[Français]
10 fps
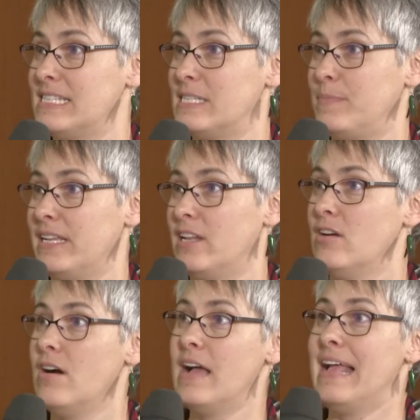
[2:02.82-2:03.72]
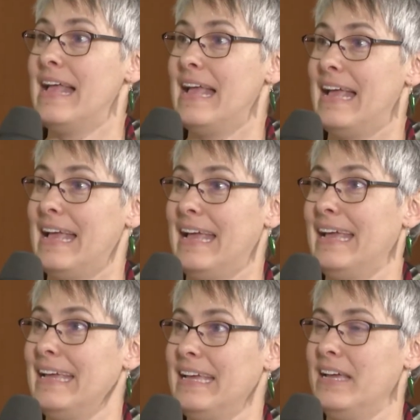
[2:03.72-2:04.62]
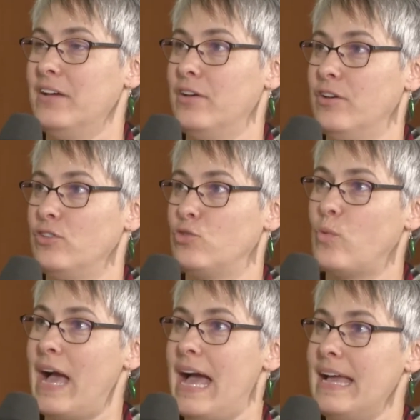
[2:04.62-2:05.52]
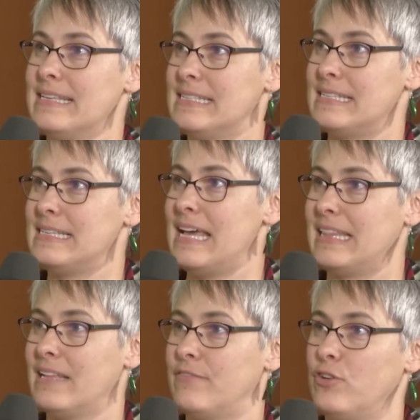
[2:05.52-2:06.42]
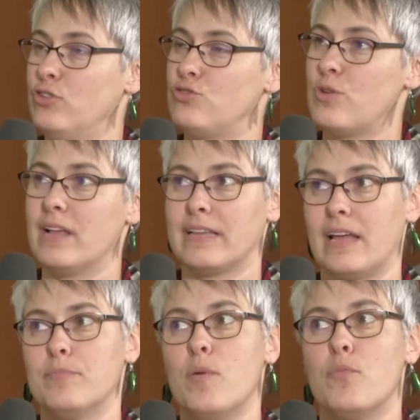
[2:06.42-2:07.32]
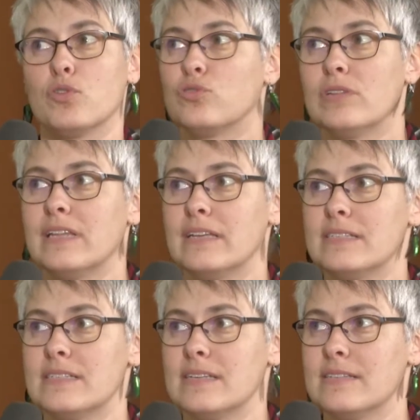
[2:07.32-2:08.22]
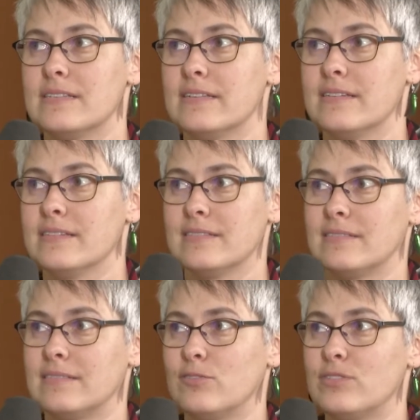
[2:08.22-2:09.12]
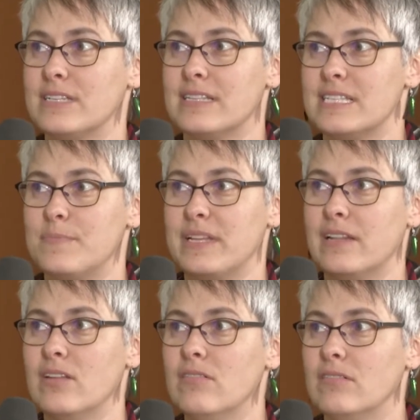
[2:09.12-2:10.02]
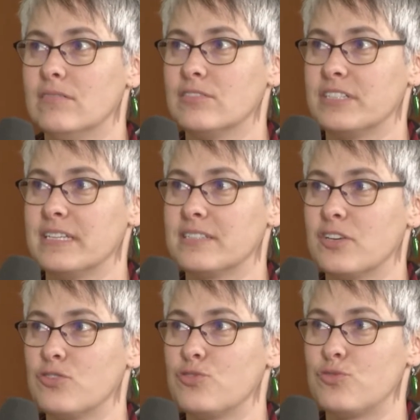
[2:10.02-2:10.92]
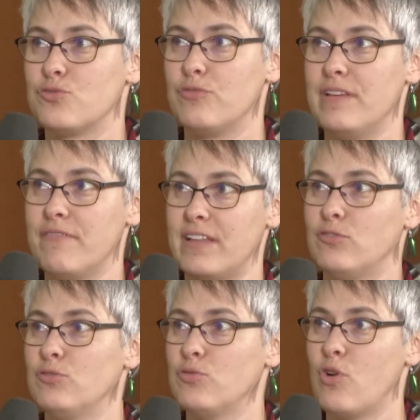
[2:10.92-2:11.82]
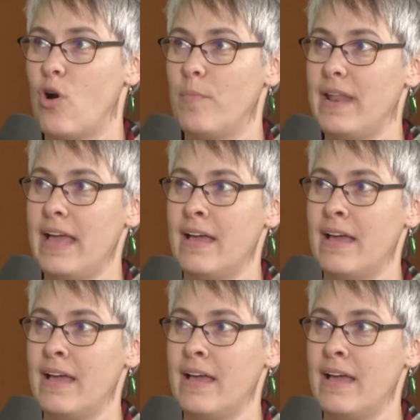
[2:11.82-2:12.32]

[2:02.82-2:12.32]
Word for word: discipline-là. Oui. Et euh, toi, ici, à Tedford, tu n'entraînes pas pour toutes, les, ces, toutes ces disciplines-là. Là. Est-ce que tu les fais toutes au complet?